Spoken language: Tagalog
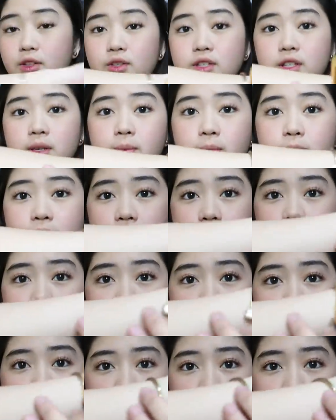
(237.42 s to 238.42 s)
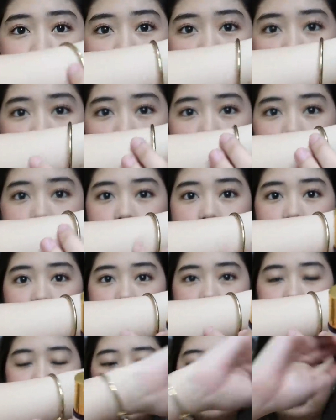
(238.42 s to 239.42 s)
dito sa braso ko.
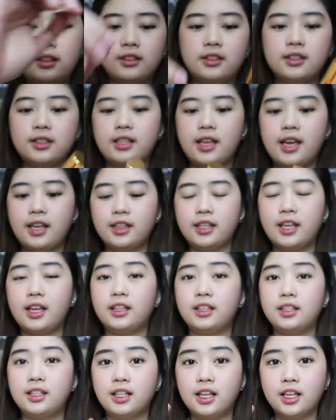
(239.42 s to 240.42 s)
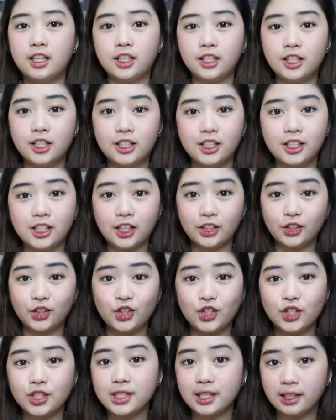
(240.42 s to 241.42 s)
Ayan. And then, ilalagay na
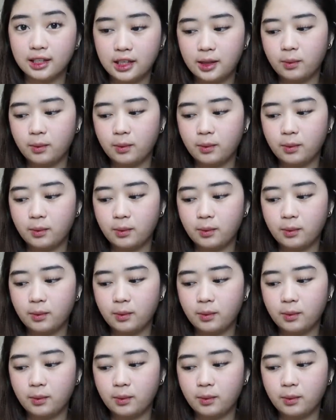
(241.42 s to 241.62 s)
natin siya sa